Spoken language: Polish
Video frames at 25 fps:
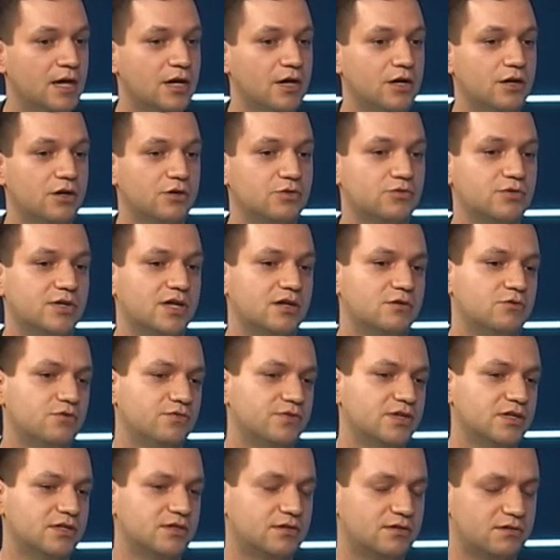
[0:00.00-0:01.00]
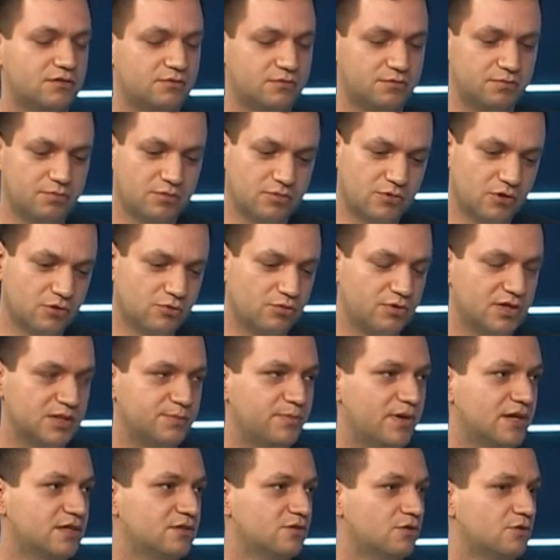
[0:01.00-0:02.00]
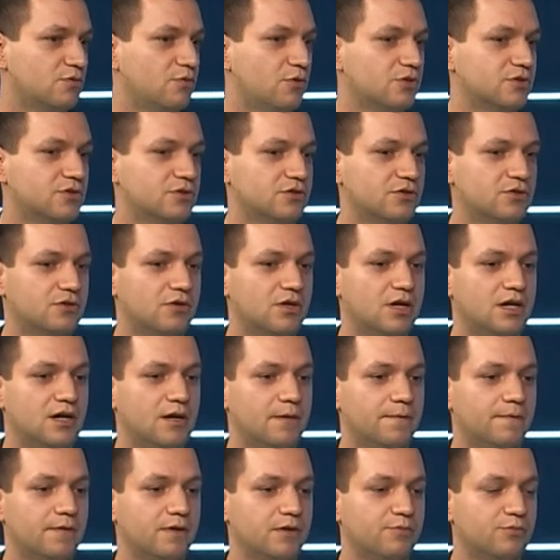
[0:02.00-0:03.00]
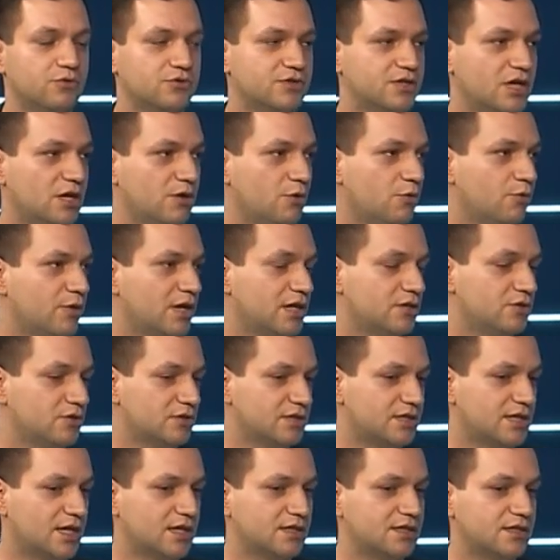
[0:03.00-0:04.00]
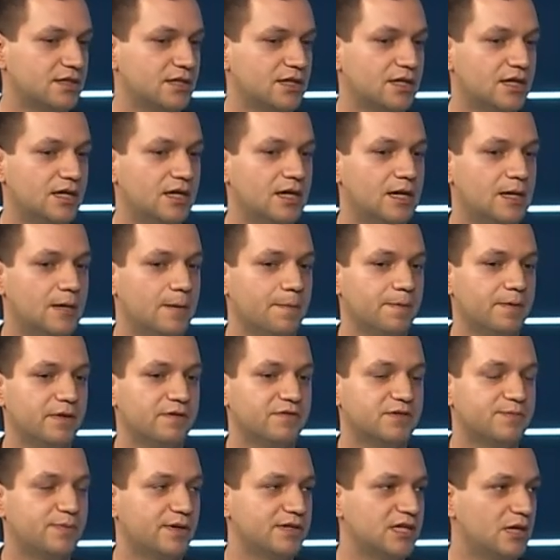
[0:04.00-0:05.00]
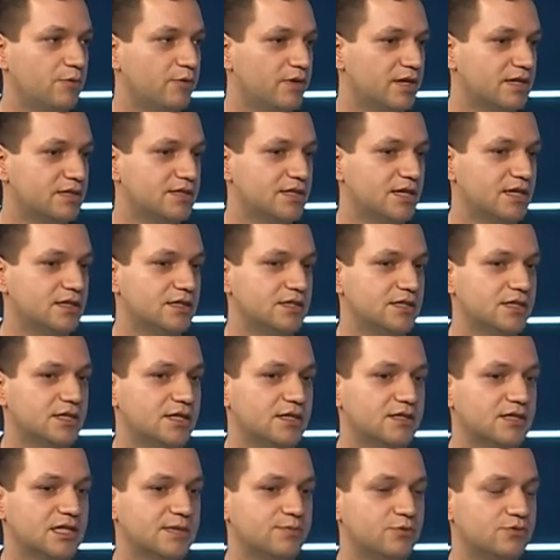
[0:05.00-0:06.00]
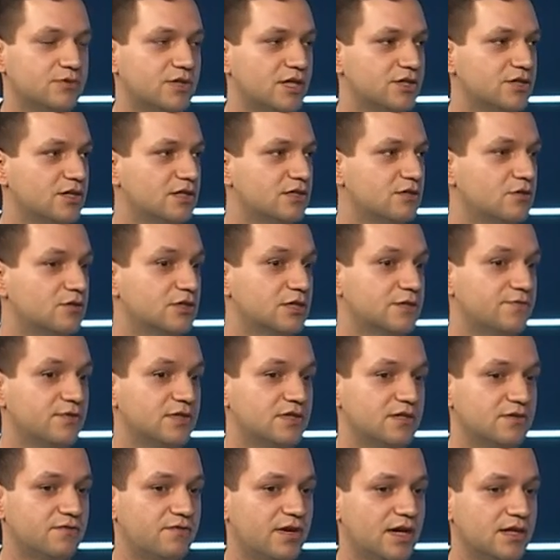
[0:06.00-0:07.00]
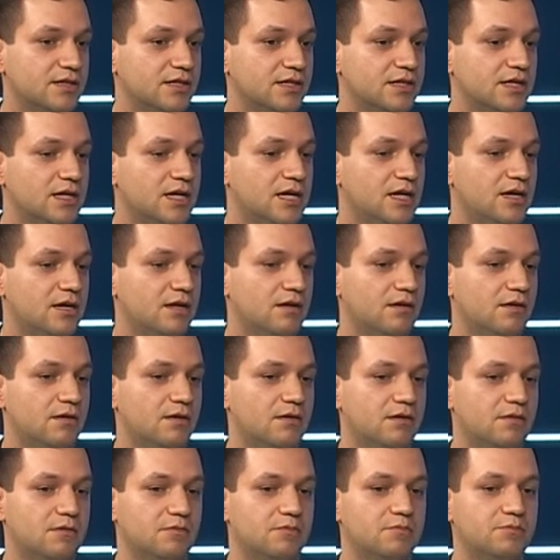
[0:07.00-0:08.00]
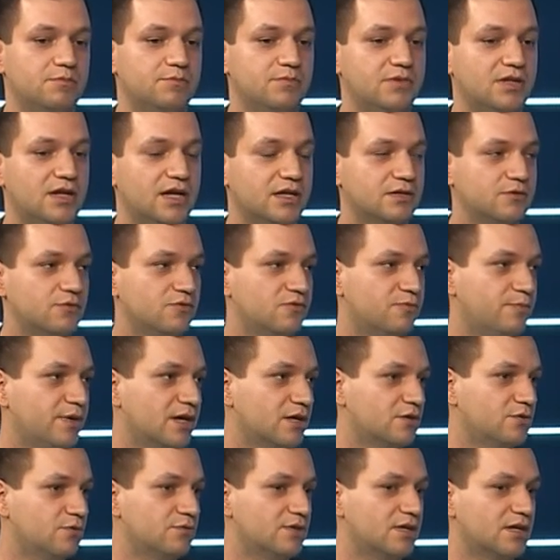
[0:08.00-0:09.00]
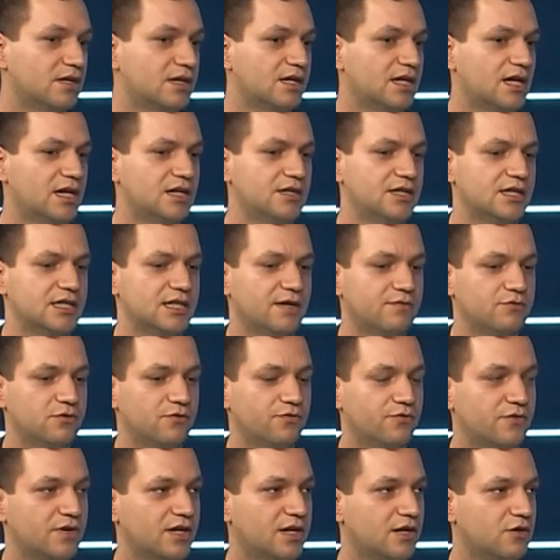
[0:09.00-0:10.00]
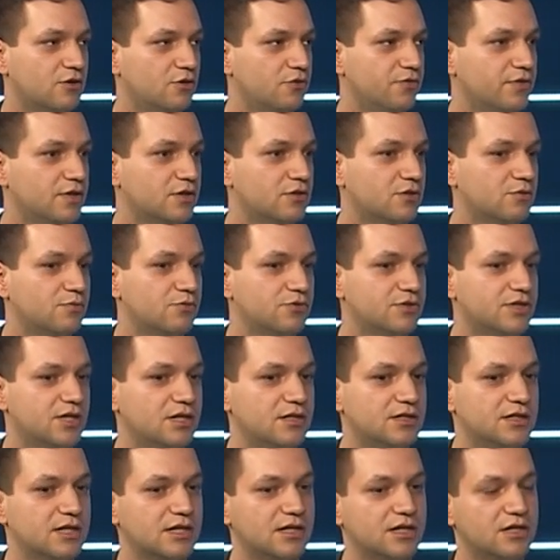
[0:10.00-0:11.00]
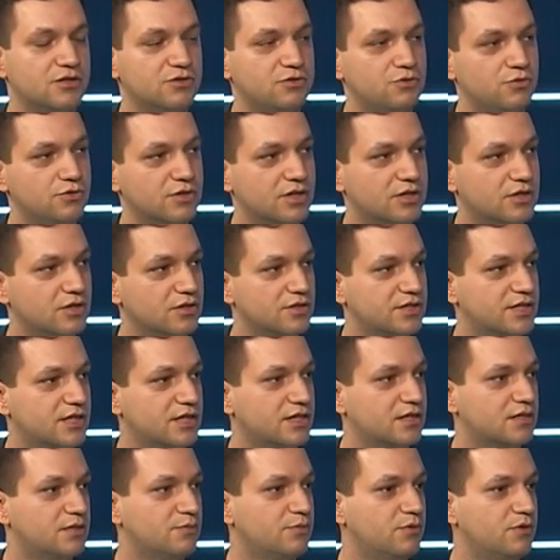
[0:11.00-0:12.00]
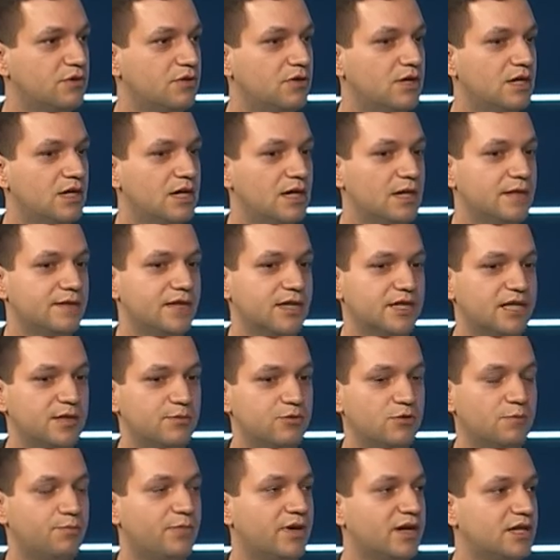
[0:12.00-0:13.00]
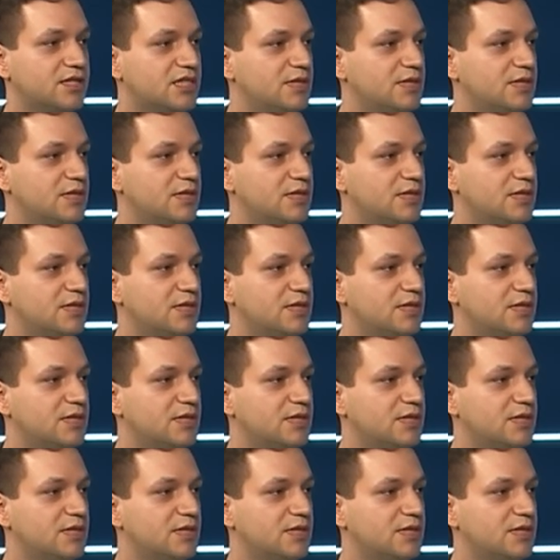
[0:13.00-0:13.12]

która również, o której jest bardzo głośno, e, puszczają radiostacje, e, wspaniałe recenzje. Zespół też jest rozchwytywany, e, biletów brakuje. Grali niedawno w Krakowie, to musieli zagrać drugi koncert, bo takie było parcie